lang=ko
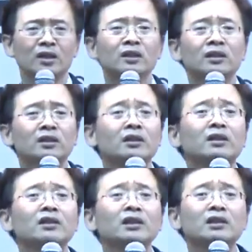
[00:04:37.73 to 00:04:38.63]
그,
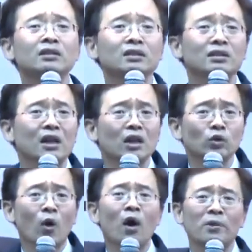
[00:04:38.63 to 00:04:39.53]
그 짓을
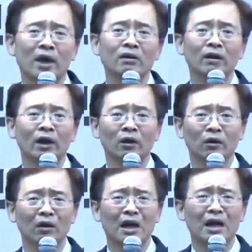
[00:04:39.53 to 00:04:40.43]
요압이 한
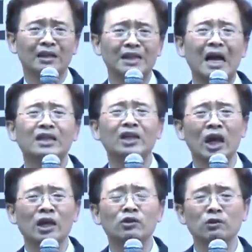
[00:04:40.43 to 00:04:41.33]
거예요. 자기
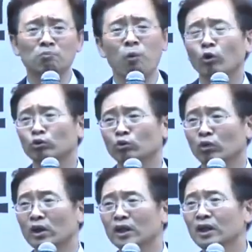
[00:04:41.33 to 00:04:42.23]
개인
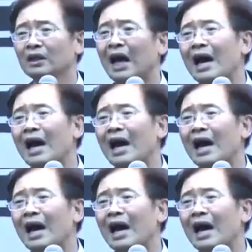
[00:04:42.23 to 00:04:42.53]
복수, 이